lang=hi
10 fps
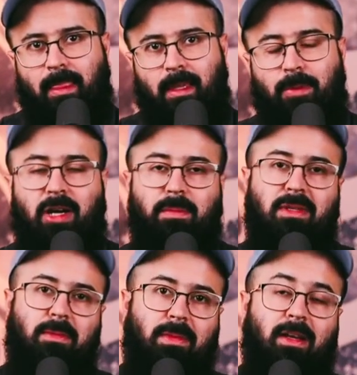जब फातमा
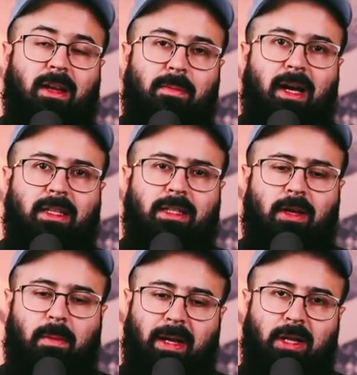जब भी घर में आती हैं
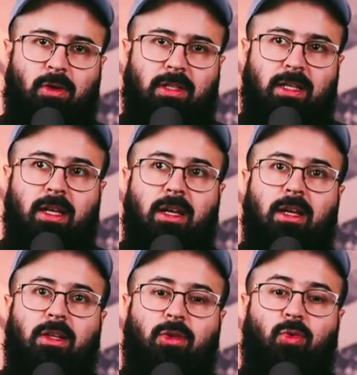और बैठे होते
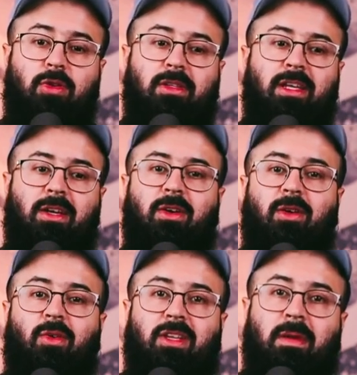तो उठते
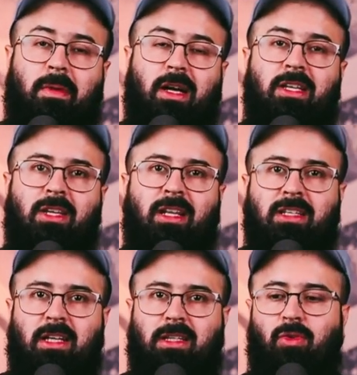उनके पास चल के
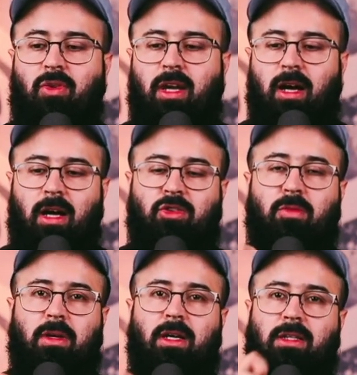जाते उनके हाथ को
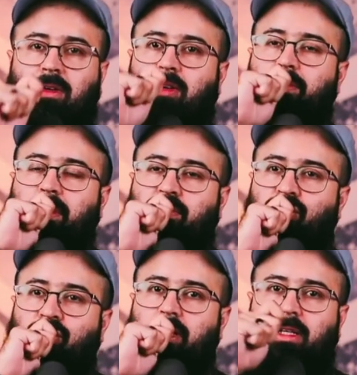पकड़ते और उसमें
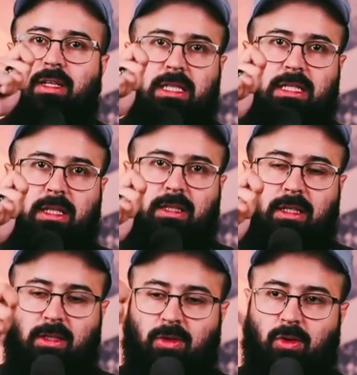किस करते
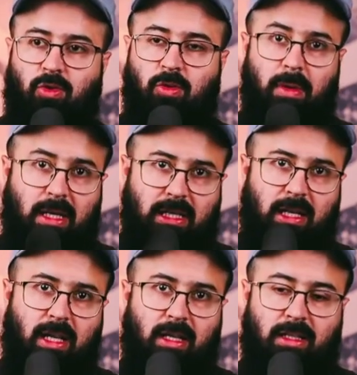हैं और उनको पास
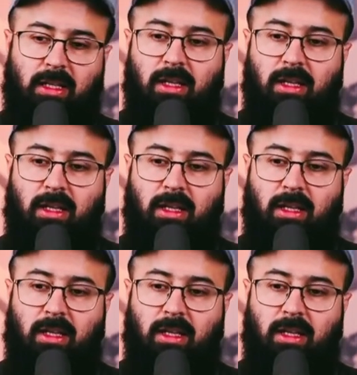लेके आते